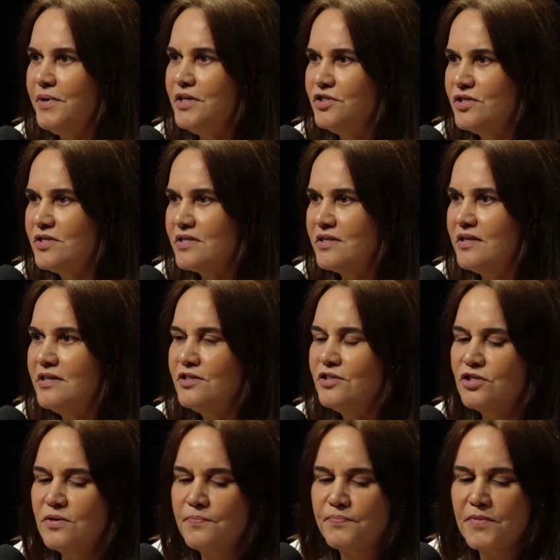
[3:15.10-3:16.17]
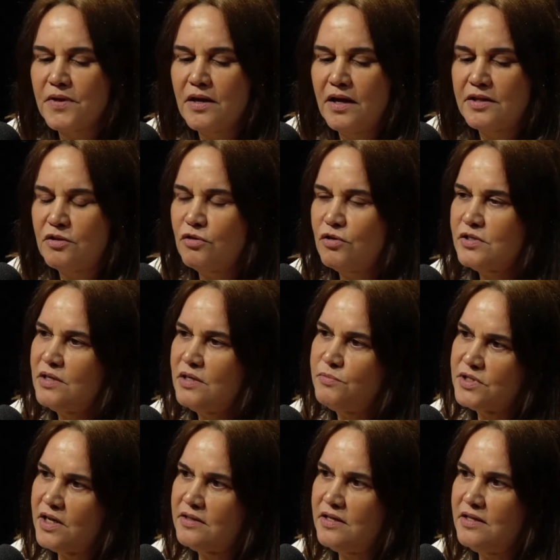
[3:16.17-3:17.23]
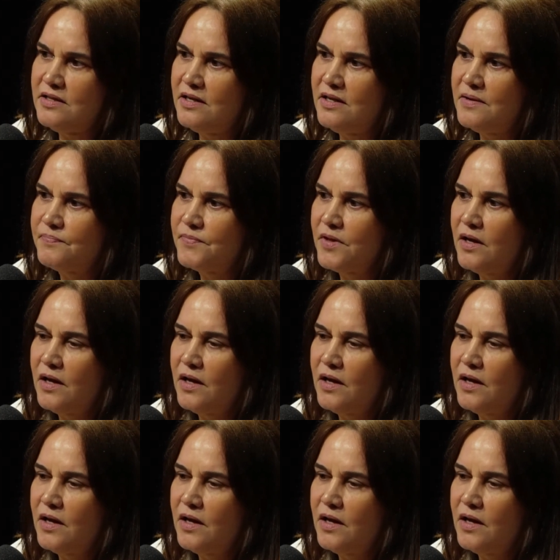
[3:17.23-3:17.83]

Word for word: bem distante. Então, nós temos que atender.